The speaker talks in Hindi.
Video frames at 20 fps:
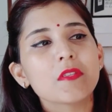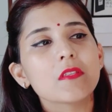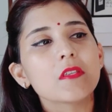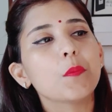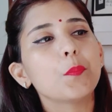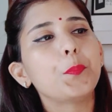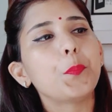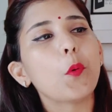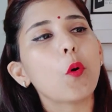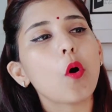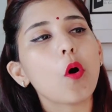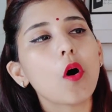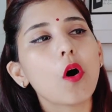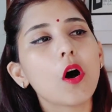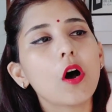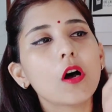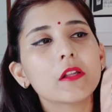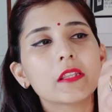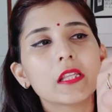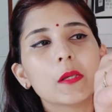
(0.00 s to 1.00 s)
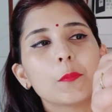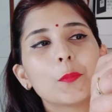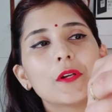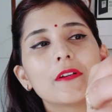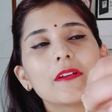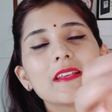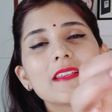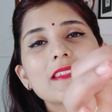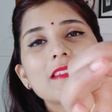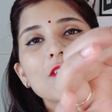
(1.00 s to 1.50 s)
ये बहुत ही
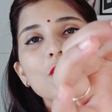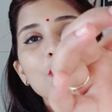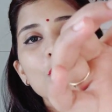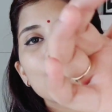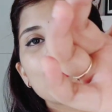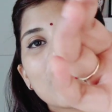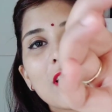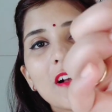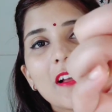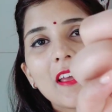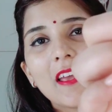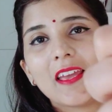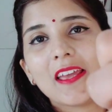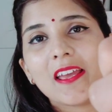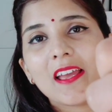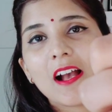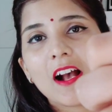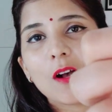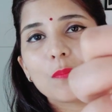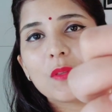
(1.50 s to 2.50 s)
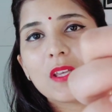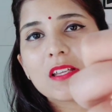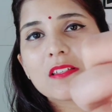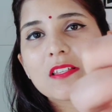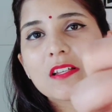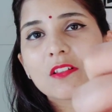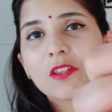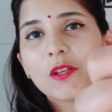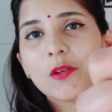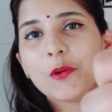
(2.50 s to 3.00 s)
प्रटी सा झुमका है आप देख
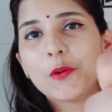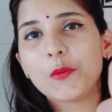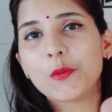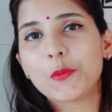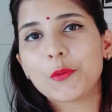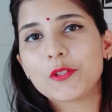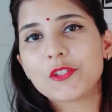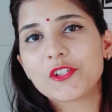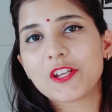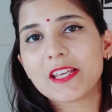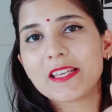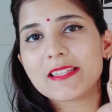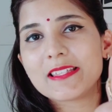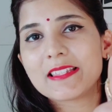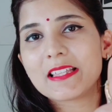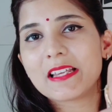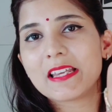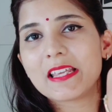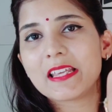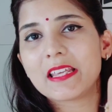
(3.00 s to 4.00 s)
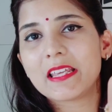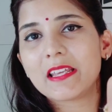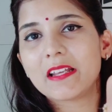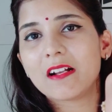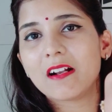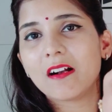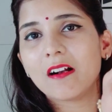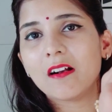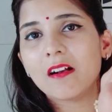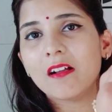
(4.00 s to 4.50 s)
सकते हो कुछ इस तरीके
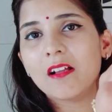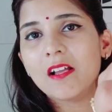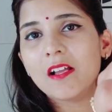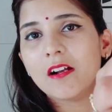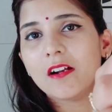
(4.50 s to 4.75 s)
का